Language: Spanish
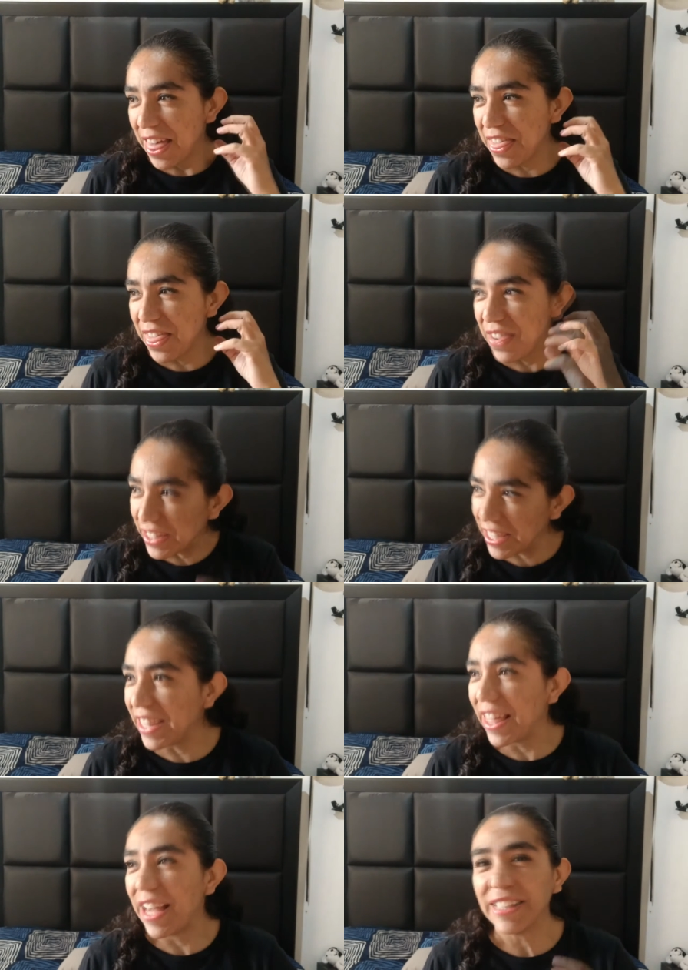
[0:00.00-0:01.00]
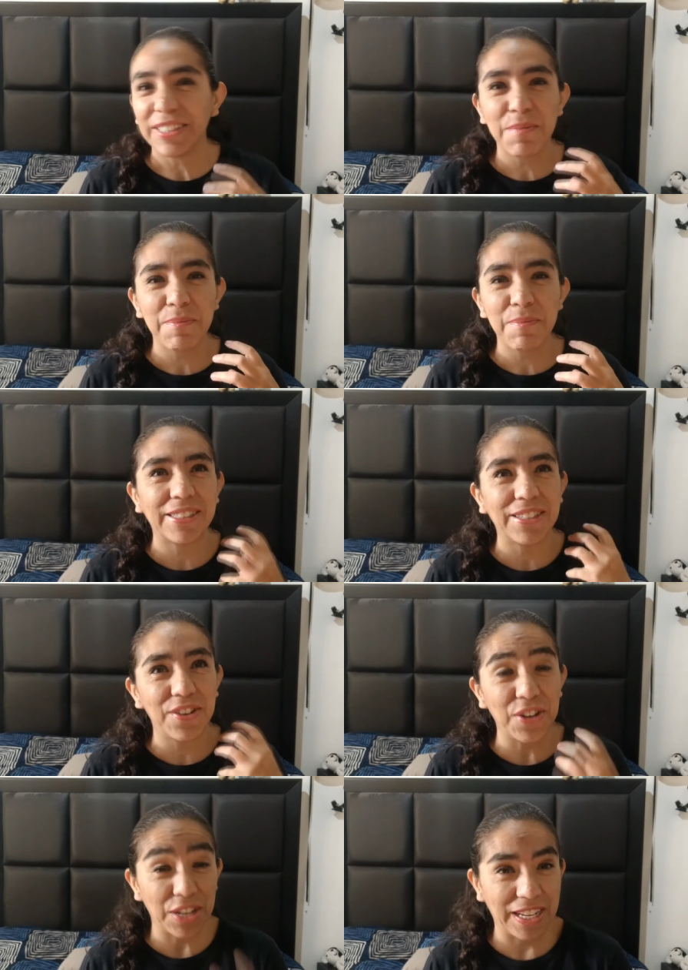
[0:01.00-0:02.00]
divertida, se me hace
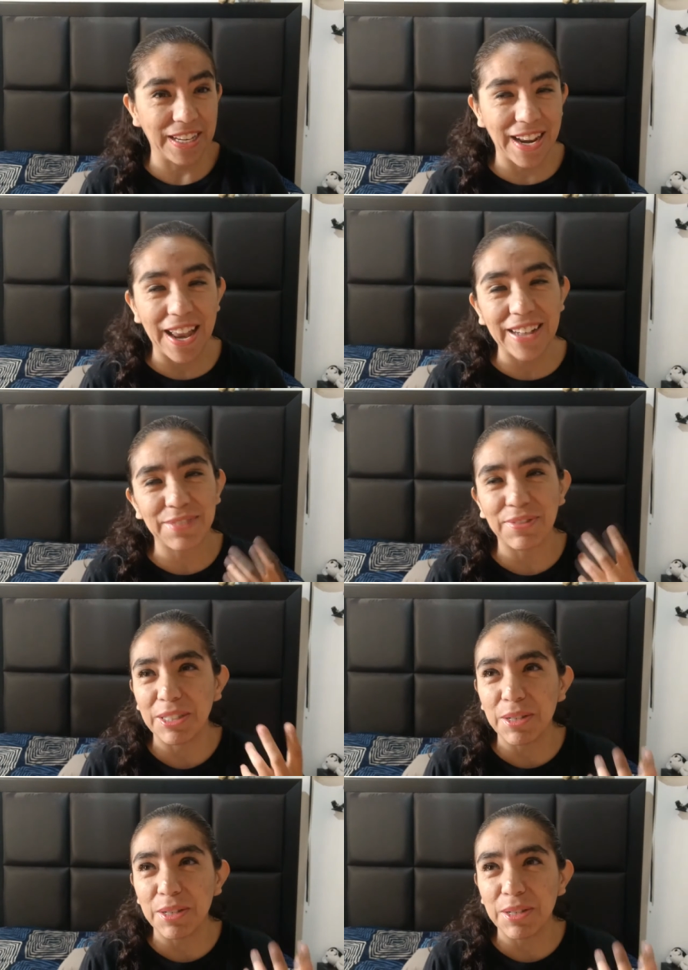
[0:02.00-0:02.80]
original, se me hace...